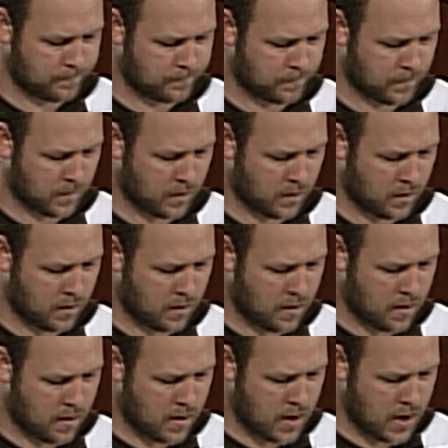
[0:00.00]

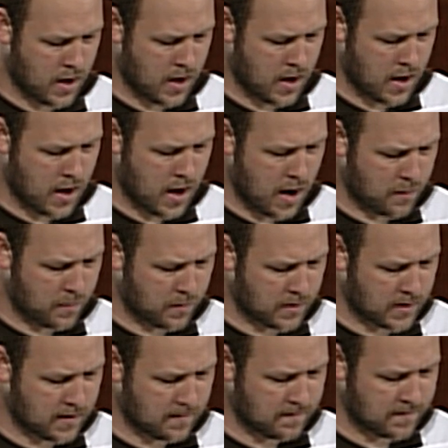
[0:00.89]
Señor, tu derecha me
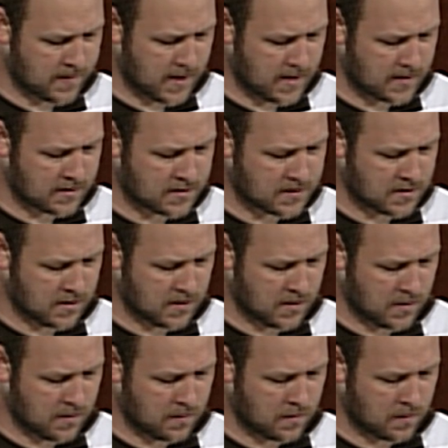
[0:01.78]
salva.
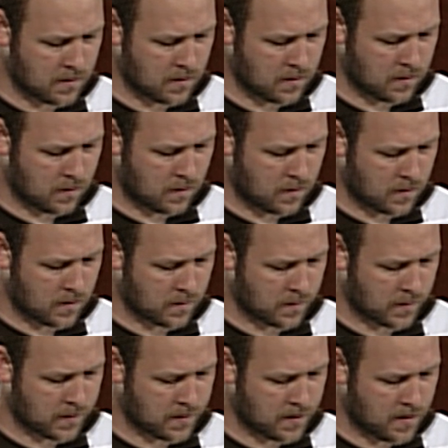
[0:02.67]
Te doy
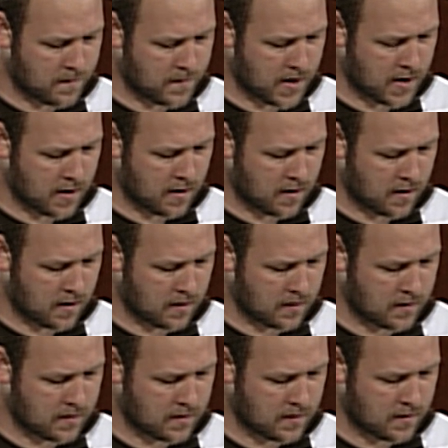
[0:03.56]
gracias,
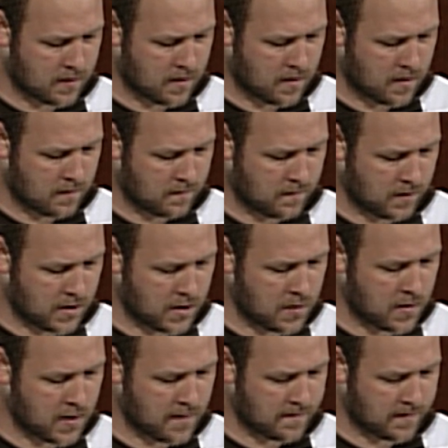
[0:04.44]
Señor, de todo
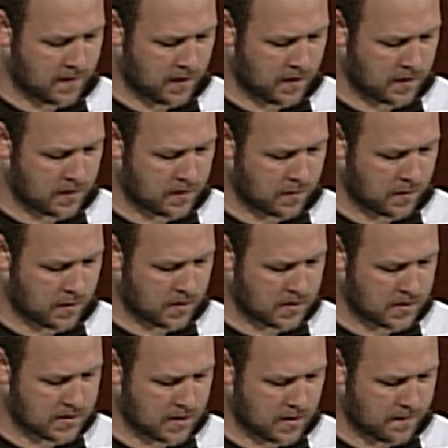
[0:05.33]
corazón.
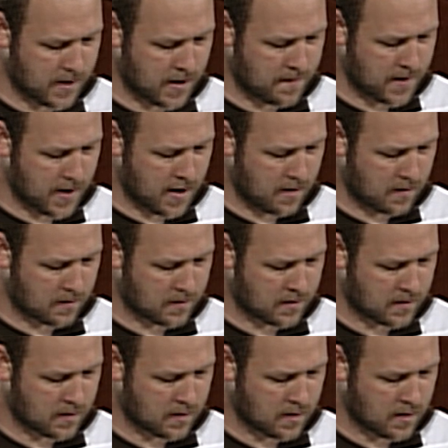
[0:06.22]
Delante de los
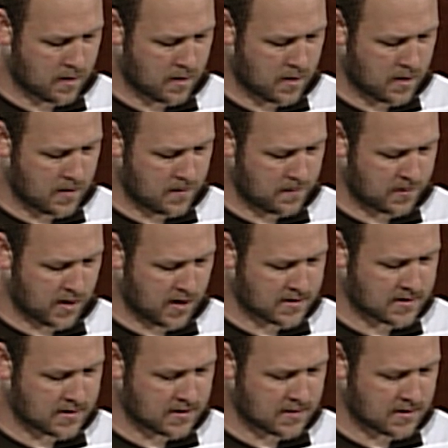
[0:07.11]
ángeles
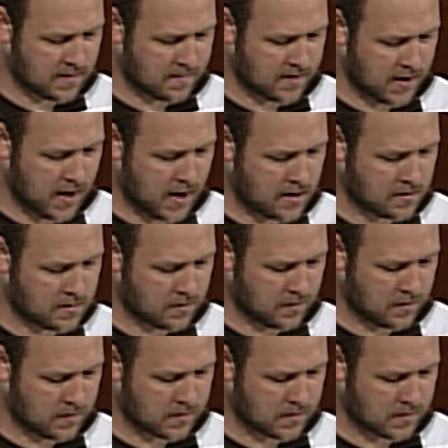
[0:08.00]
tañeré para ti.